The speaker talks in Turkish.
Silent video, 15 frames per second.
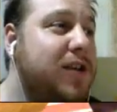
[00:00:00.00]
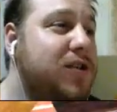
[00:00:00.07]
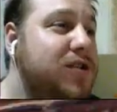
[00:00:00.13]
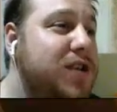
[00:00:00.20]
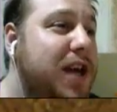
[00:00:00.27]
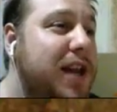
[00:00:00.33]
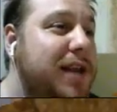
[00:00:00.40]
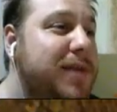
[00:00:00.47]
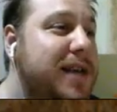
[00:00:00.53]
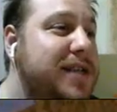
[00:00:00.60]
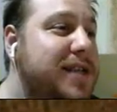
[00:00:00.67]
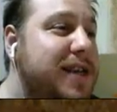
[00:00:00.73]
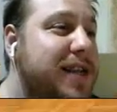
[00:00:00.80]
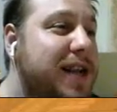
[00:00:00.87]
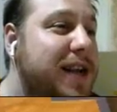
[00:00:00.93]
güncellemeyi
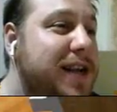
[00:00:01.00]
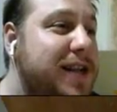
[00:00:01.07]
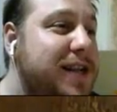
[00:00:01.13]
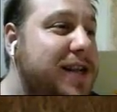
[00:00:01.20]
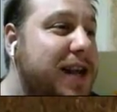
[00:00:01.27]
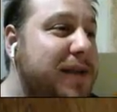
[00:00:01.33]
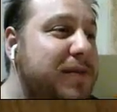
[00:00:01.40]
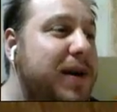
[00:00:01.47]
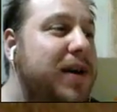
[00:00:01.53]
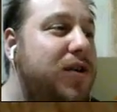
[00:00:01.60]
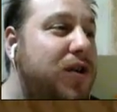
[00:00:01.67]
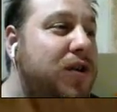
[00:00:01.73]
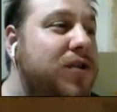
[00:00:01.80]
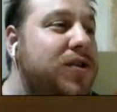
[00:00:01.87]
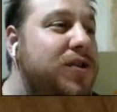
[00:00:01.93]
size tanıtacağım
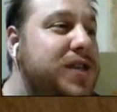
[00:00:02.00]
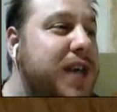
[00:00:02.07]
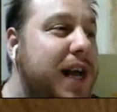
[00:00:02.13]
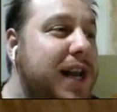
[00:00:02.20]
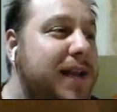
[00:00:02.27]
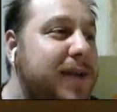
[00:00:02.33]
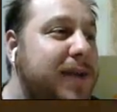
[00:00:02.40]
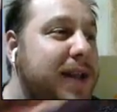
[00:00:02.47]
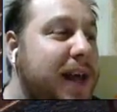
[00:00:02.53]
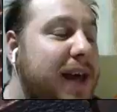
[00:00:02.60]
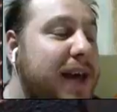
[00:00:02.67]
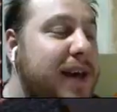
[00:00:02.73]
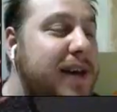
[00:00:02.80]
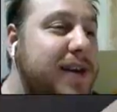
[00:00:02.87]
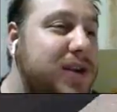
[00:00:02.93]
O
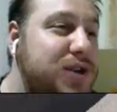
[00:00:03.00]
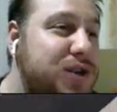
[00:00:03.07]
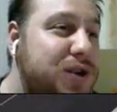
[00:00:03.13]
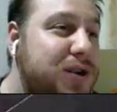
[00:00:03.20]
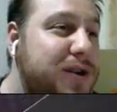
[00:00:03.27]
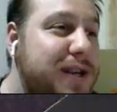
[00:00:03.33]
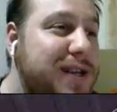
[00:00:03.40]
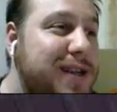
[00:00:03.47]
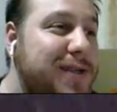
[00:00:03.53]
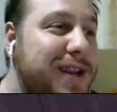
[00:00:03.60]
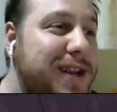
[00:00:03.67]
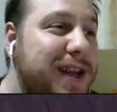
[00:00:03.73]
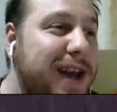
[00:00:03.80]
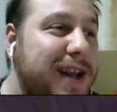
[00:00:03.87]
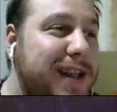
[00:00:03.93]
güncellemede çok gizli
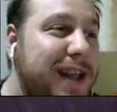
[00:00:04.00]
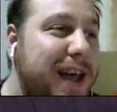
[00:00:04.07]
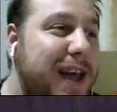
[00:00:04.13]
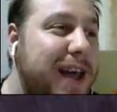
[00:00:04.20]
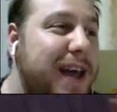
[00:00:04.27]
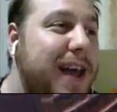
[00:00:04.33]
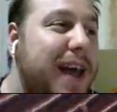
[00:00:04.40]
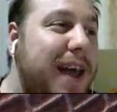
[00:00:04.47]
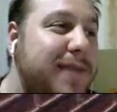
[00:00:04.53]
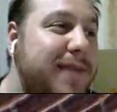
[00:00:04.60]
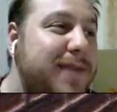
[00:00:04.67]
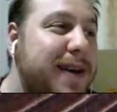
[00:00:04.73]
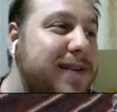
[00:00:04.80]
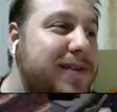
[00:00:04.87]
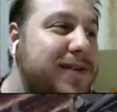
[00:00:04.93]
bir yerde
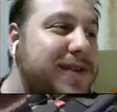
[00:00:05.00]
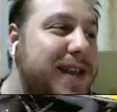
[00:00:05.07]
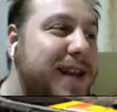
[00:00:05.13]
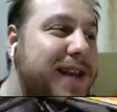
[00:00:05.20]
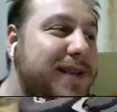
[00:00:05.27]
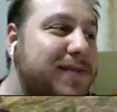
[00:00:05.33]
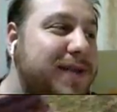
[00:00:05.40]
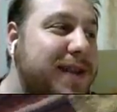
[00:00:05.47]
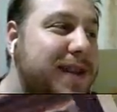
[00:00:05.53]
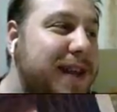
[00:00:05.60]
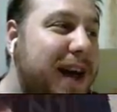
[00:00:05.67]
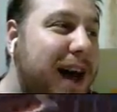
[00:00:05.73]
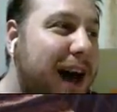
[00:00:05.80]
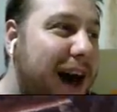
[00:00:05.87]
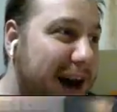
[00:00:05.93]
hemen göstereyim size
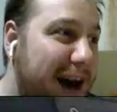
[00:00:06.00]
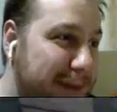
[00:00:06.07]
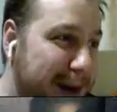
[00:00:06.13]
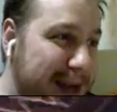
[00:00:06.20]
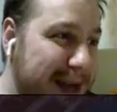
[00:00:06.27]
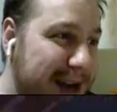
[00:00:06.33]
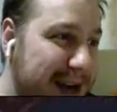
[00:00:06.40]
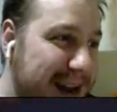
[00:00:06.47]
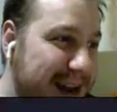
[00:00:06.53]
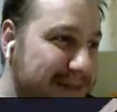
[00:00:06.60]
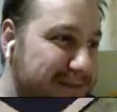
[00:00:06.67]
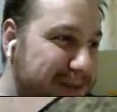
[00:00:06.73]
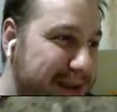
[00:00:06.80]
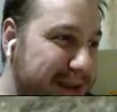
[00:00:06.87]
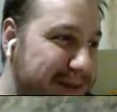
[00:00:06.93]
Aman
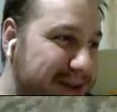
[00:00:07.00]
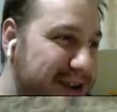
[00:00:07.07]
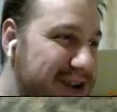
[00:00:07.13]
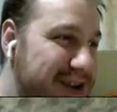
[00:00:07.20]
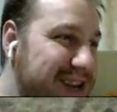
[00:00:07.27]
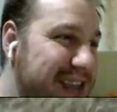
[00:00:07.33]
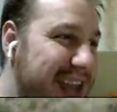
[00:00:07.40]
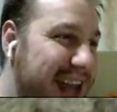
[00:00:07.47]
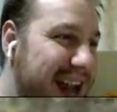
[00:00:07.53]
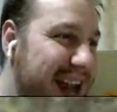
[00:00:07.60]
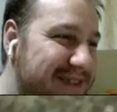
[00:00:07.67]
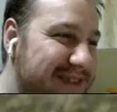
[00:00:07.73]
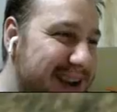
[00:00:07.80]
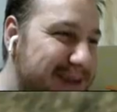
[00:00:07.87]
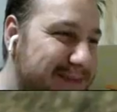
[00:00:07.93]
yarabbim
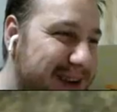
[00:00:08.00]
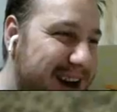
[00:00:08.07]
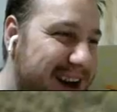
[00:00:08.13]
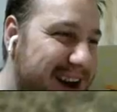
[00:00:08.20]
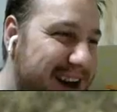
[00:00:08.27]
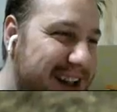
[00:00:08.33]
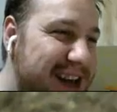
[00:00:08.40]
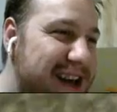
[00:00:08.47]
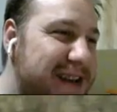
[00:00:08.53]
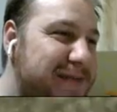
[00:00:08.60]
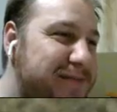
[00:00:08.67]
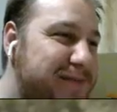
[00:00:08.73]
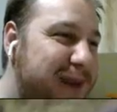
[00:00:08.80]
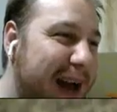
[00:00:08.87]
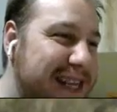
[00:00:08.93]
güncellemeye bakın
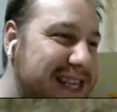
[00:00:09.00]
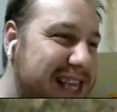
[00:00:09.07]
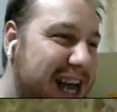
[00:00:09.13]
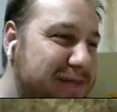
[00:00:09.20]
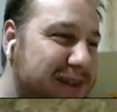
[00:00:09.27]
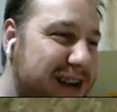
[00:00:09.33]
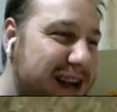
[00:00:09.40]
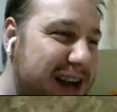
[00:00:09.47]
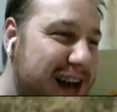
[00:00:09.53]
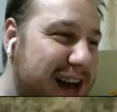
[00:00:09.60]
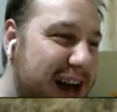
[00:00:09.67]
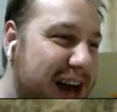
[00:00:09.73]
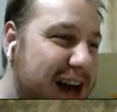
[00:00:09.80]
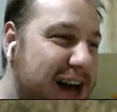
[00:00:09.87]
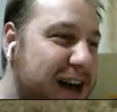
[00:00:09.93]
My Summer
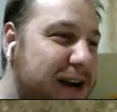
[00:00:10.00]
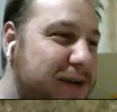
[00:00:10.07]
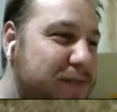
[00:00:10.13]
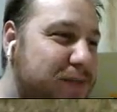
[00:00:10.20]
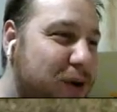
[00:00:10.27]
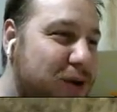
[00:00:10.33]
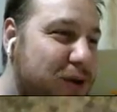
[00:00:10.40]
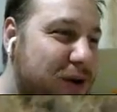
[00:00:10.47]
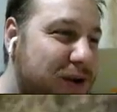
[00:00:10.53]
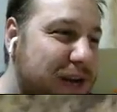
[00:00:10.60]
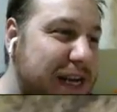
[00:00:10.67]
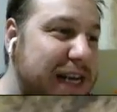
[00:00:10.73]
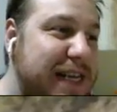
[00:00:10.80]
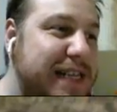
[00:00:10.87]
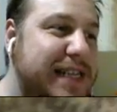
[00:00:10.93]
Kar'a motor
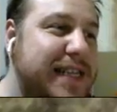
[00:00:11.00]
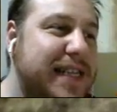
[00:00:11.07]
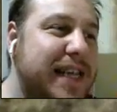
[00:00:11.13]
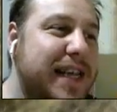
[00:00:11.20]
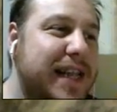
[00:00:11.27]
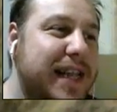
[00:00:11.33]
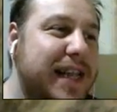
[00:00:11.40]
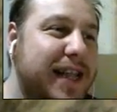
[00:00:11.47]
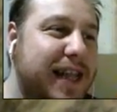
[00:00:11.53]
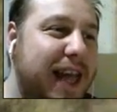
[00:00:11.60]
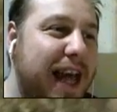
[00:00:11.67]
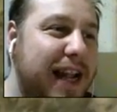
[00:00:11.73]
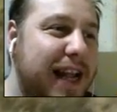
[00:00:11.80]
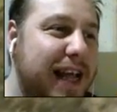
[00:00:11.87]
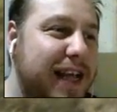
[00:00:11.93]
siklet
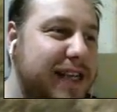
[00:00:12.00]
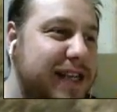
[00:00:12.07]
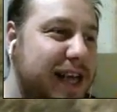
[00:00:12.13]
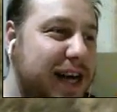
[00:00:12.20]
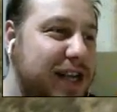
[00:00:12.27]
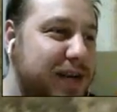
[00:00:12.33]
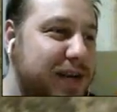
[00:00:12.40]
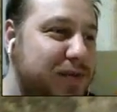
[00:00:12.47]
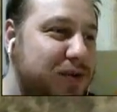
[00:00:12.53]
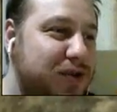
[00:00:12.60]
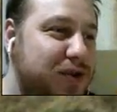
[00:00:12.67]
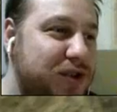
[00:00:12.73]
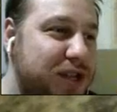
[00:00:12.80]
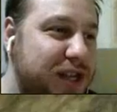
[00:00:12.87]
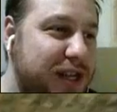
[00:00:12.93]
geldi sadece
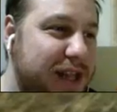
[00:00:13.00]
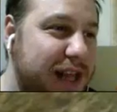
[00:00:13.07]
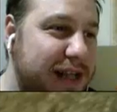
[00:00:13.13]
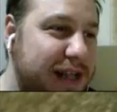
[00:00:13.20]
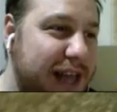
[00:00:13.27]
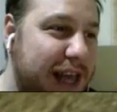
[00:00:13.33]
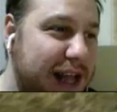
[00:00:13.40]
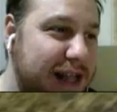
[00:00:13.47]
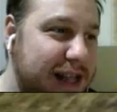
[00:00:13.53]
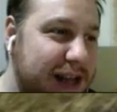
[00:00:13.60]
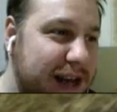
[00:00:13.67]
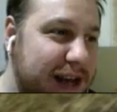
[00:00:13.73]
motor siklet değil